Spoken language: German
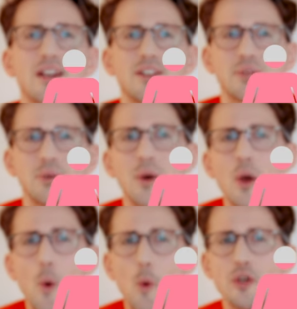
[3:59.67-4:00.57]
also
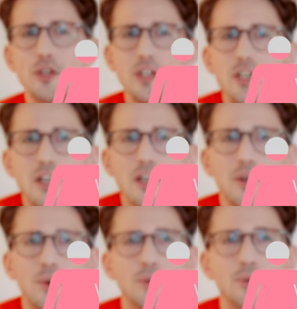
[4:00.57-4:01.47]
ohne lila
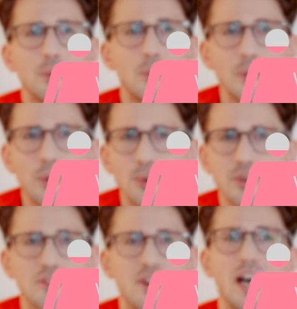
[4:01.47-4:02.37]
und ohne
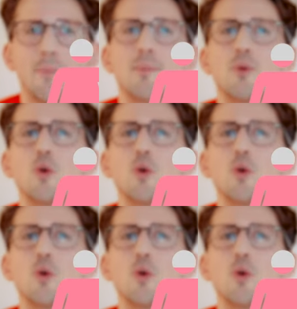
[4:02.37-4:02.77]
rosafarbene